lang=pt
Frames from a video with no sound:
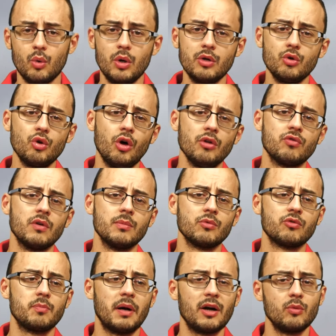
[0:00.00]
Quando nós
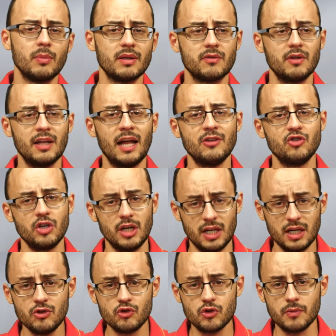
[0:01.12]
vamos para uma cidade
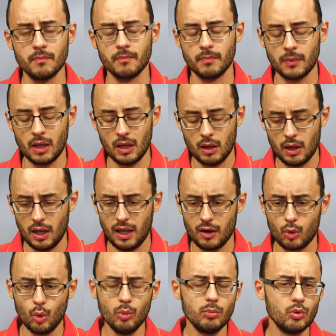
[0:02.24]
grande, é
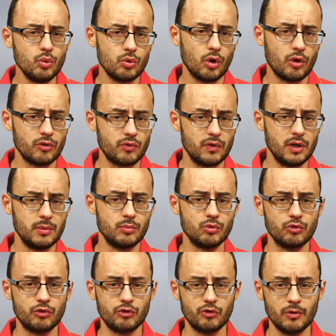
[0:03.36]
comum nós
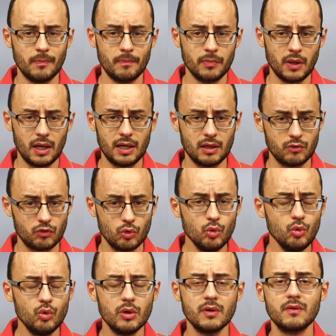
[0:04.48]
vermos nas
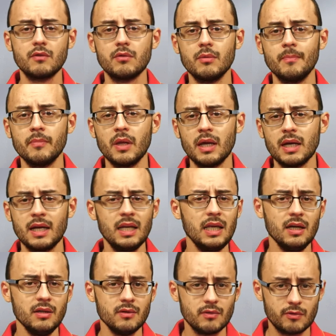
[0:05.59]
ruas
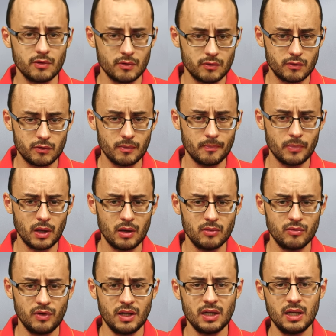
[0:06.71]
crianças
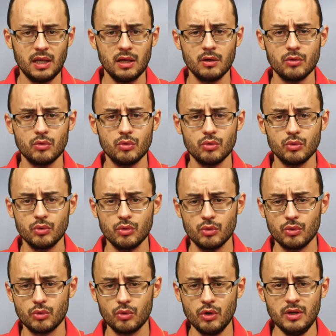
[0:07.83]

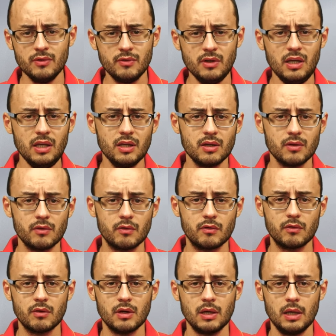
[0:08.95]
vendendo
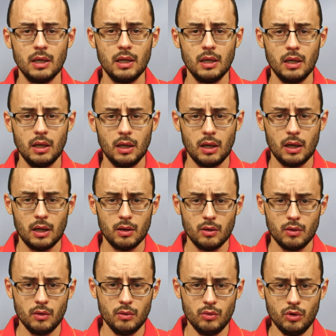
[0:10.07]
coisinhas.
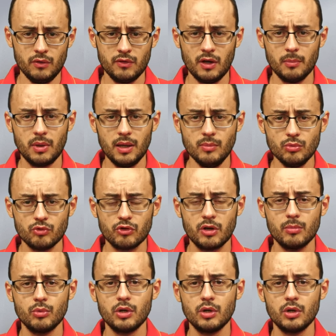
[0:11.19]
Nós sabemos que